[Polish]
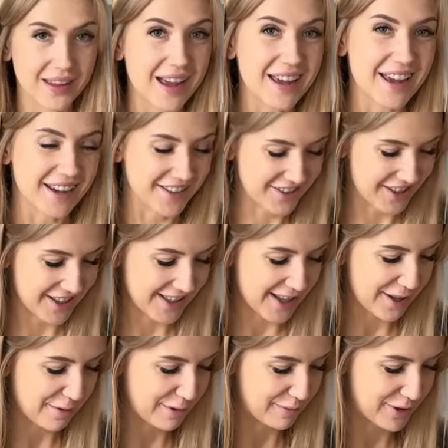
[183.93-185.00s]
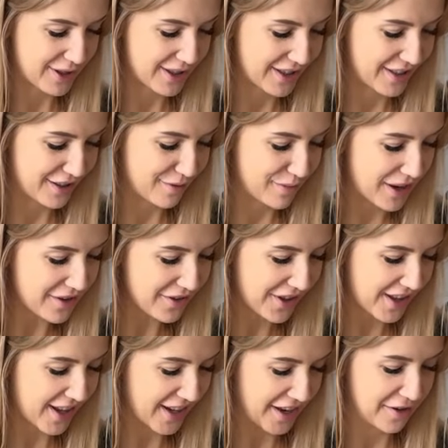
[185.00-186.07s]
A jak już jesteśmy przy robieniu
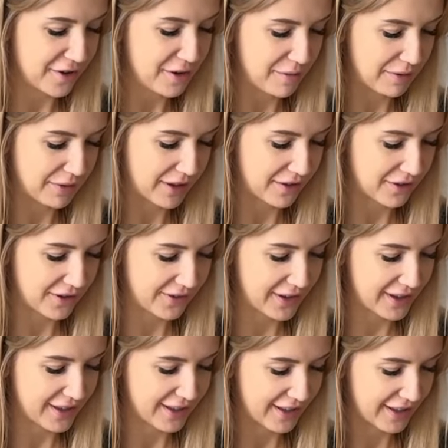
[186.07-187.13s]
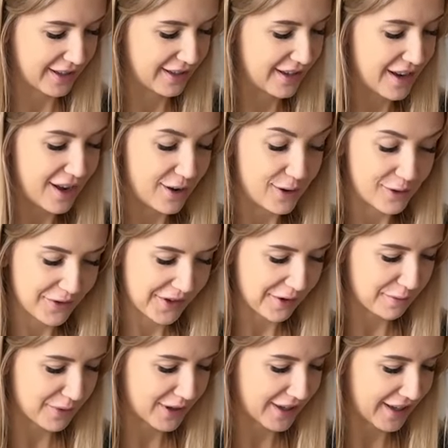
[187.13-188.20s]
śniadania i mam taką chwilkę na
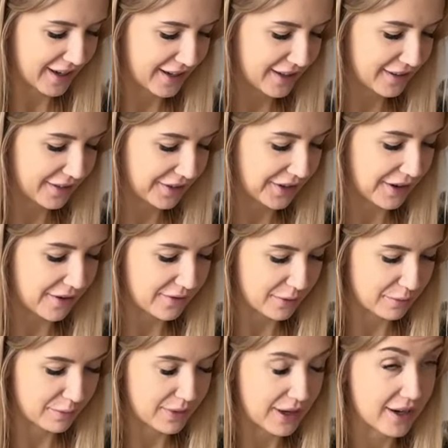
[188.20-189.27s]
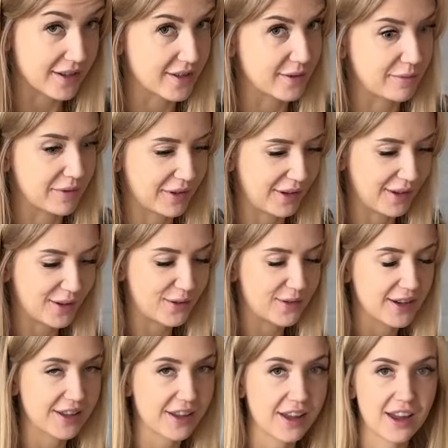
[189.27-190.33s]
luźną pogadankę, to chciałam Wam bardzo
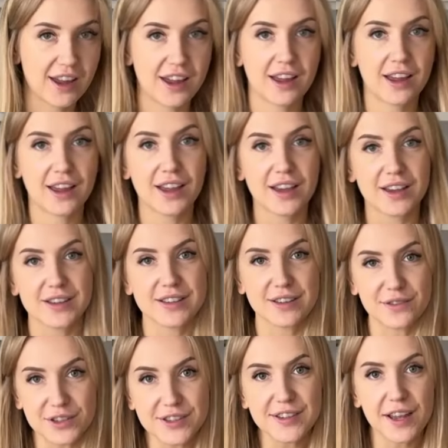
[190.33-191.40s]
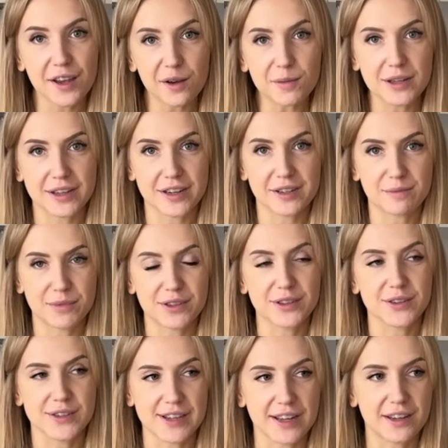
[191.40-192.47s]
podziękować za wszystkie komentarze
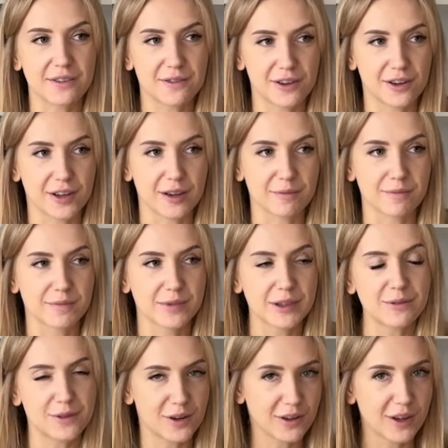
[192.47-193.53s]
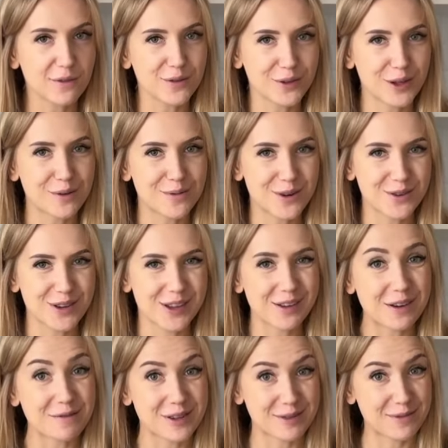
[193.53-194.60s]
pod ostatnim vlogiem. Tym vlogiem, w którym
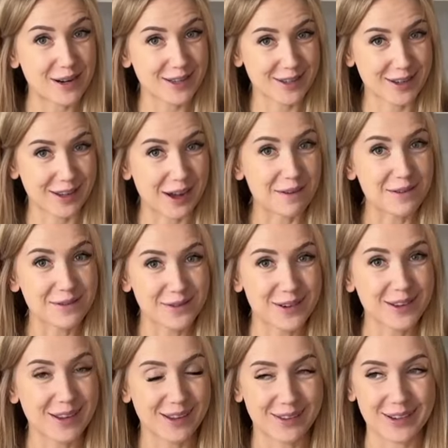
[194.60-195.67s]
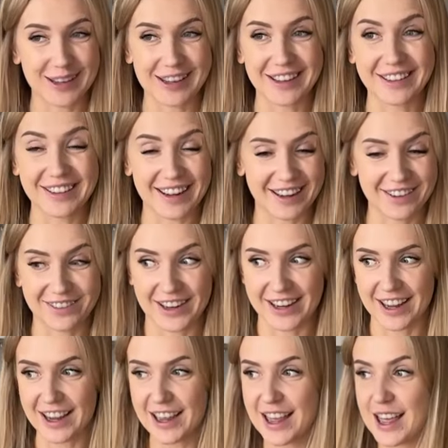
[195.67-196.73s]
ogłosiłam, że bardzo chciałabym wrócić właśnie do
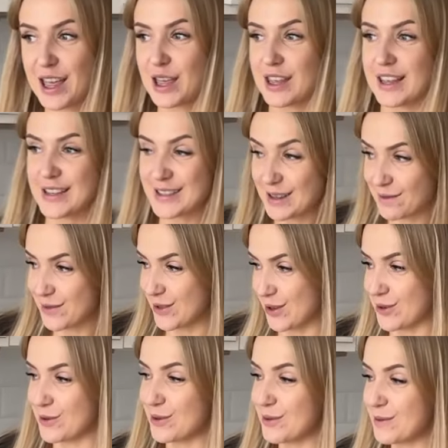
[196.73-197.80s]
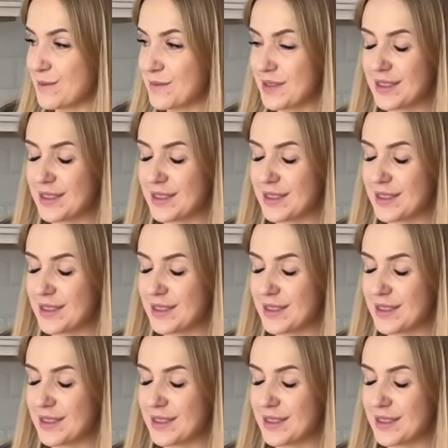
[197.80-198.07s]
nagrywania. Jestem w szoku.